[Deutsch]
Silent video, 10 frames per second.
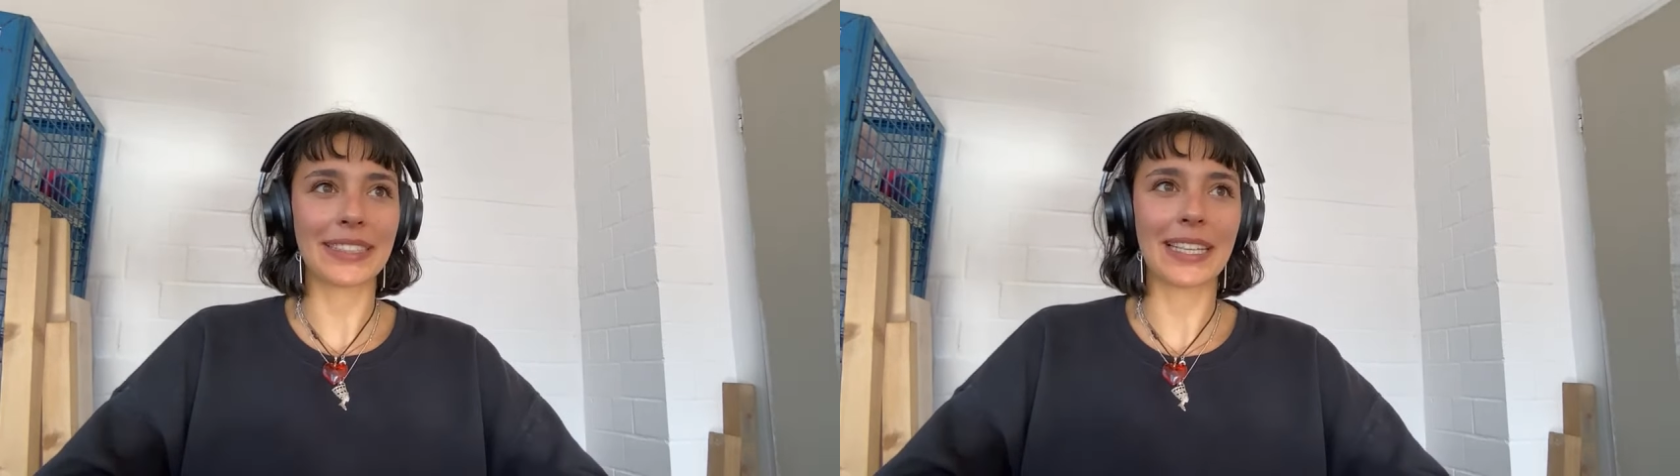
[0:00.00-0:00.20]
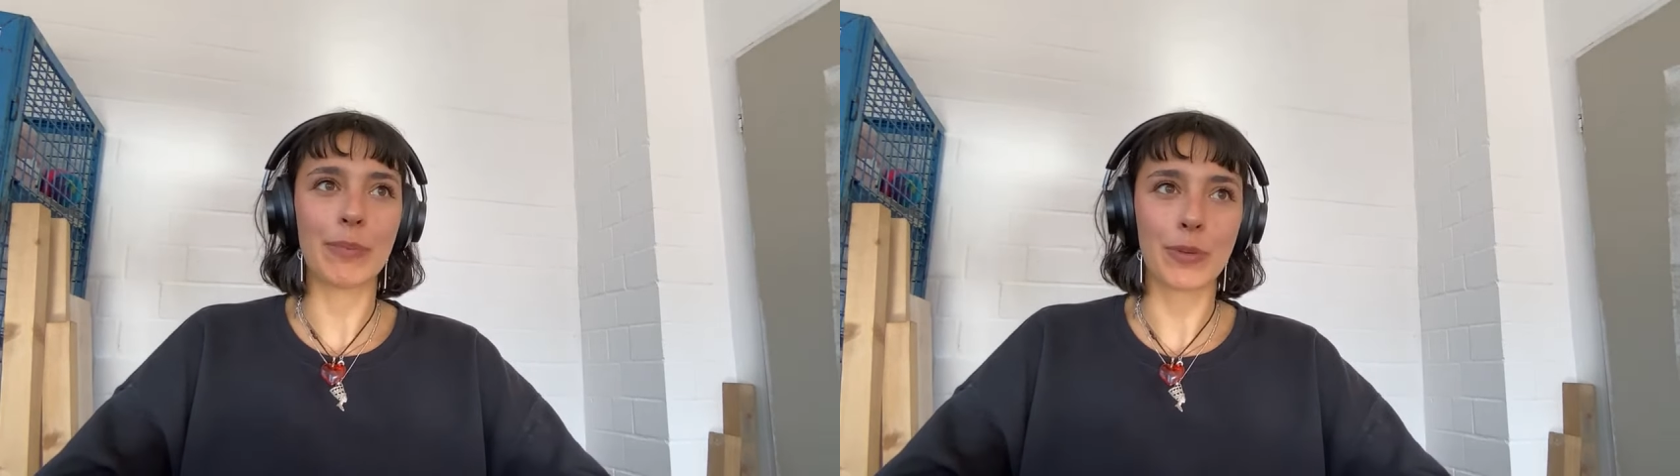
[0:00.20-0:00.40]

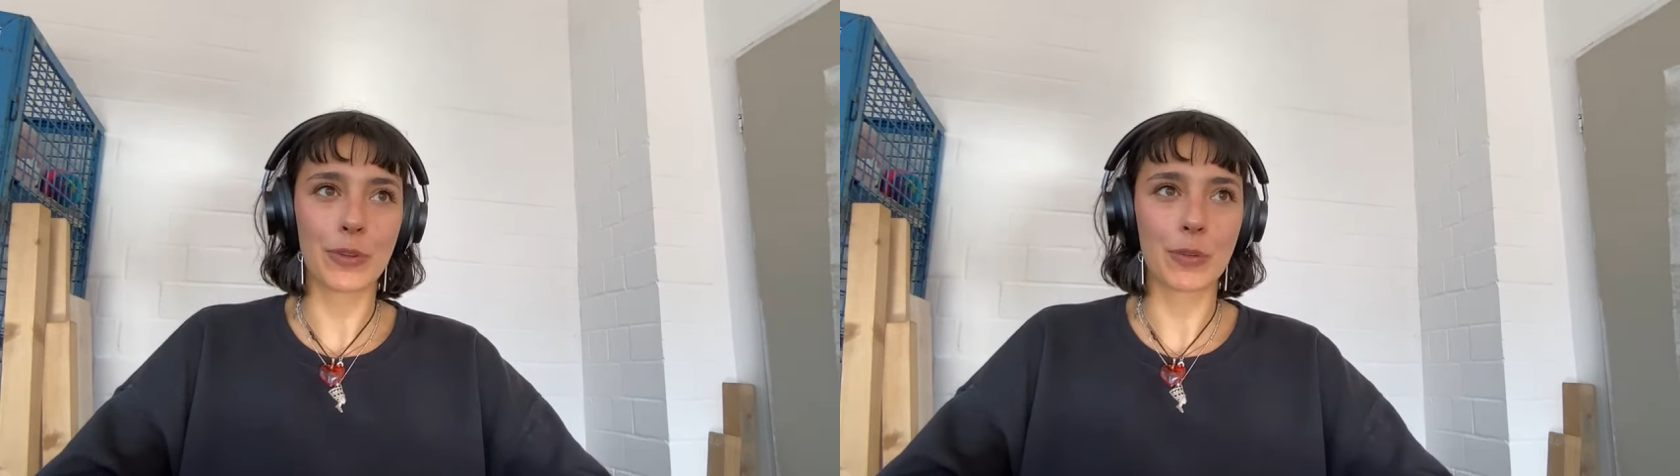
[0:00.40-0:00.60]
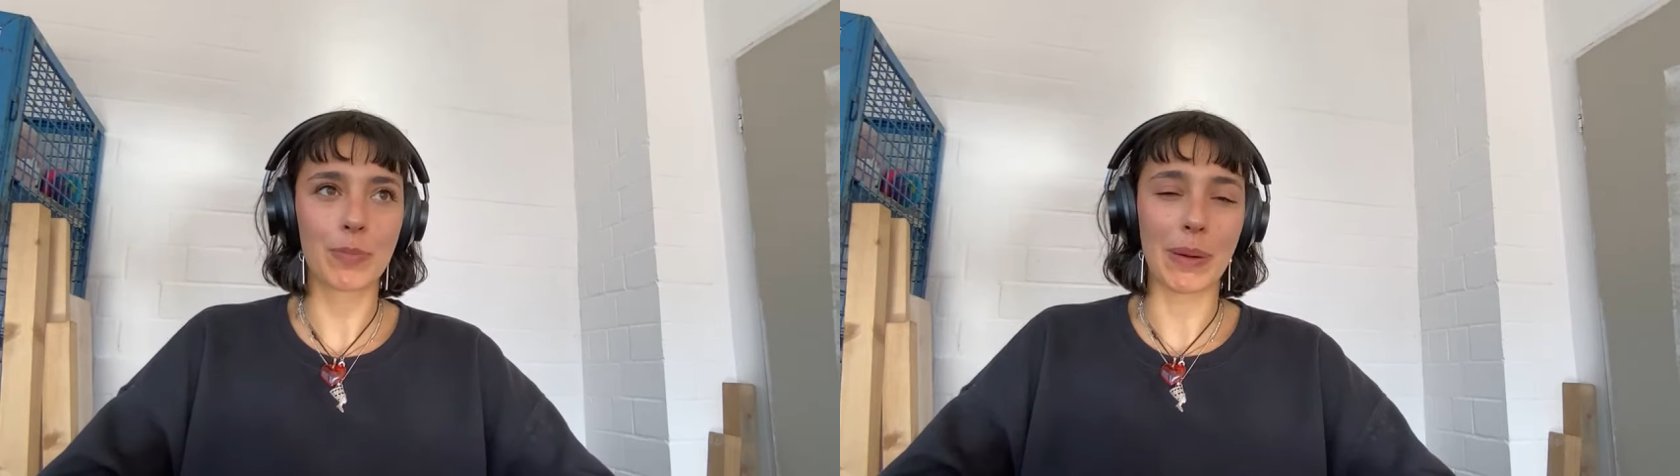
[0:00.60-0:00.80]
das
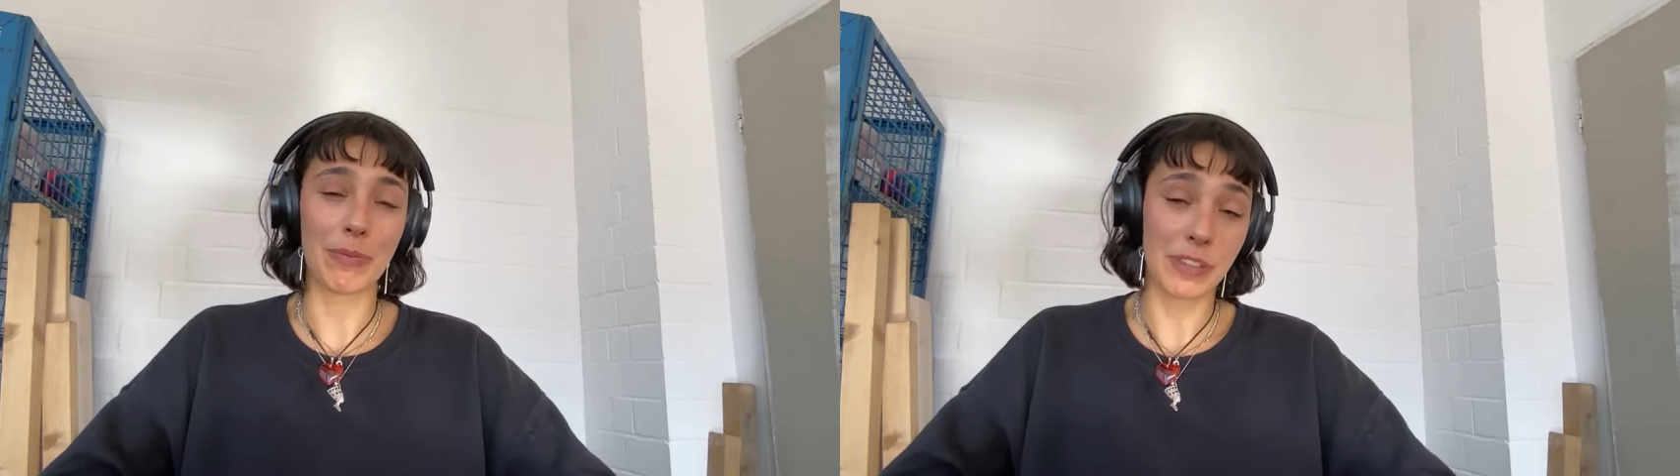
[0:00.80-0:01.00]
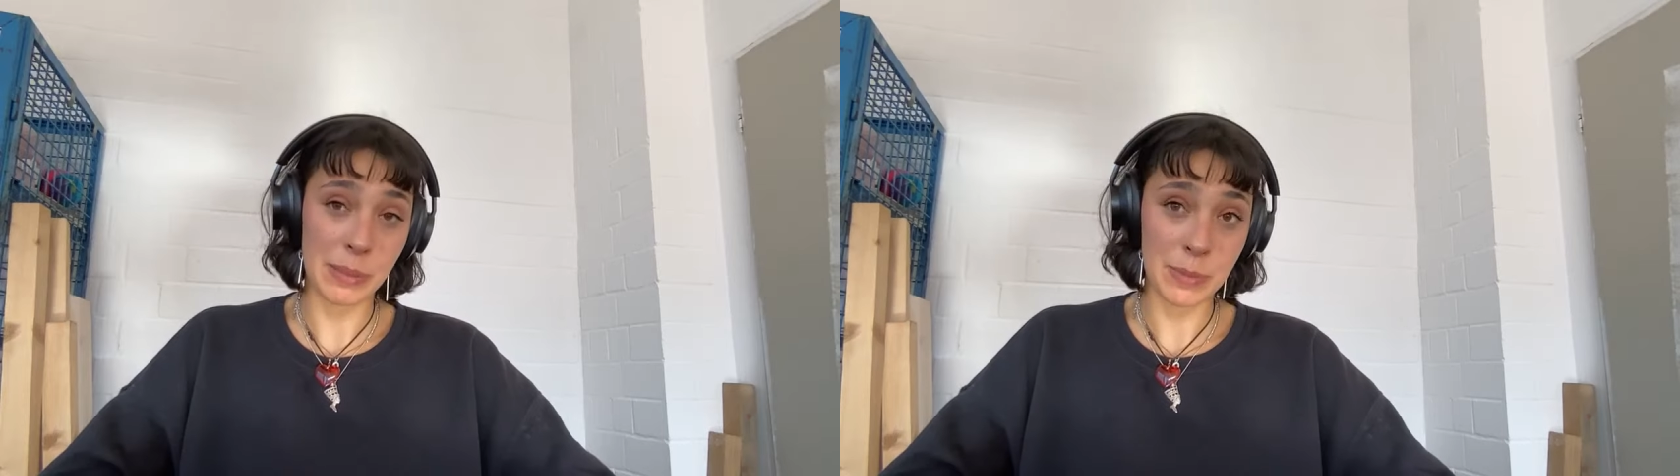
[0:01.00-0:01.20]
Endprodukt beim
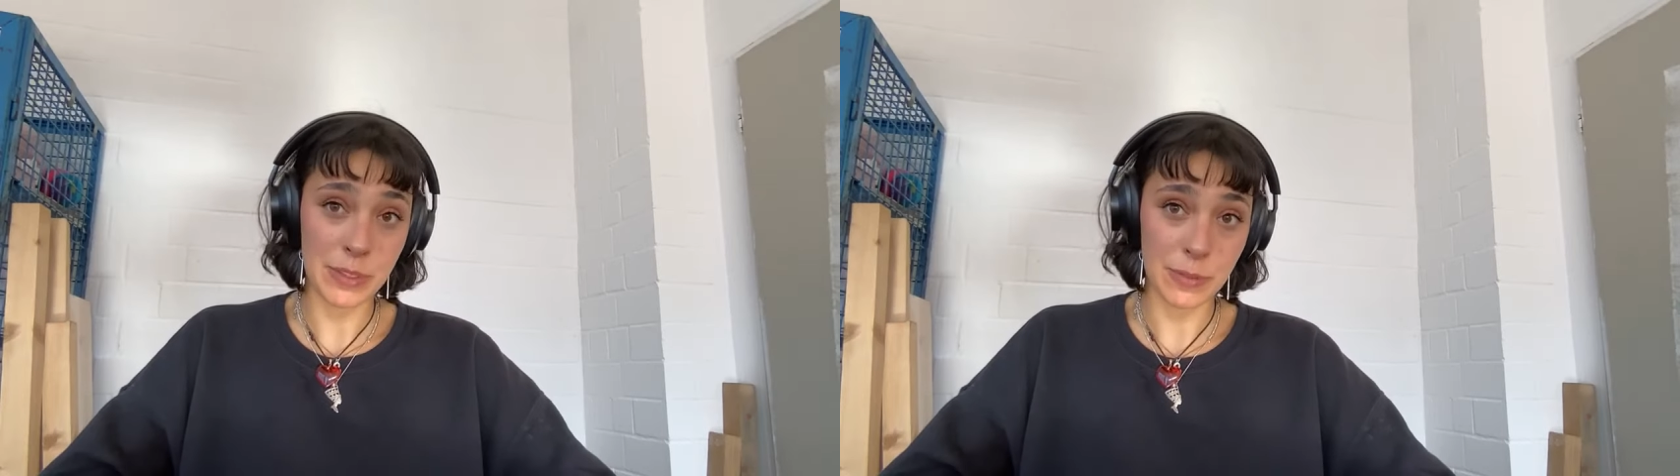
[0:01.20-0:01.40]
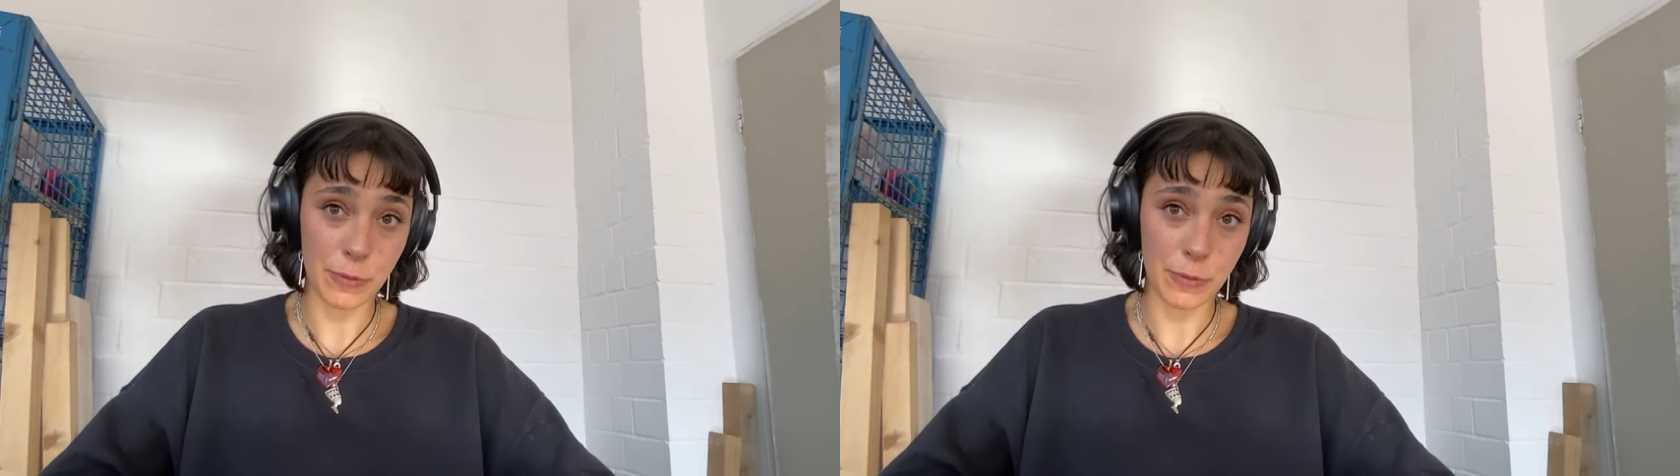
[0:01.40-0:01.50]
Film,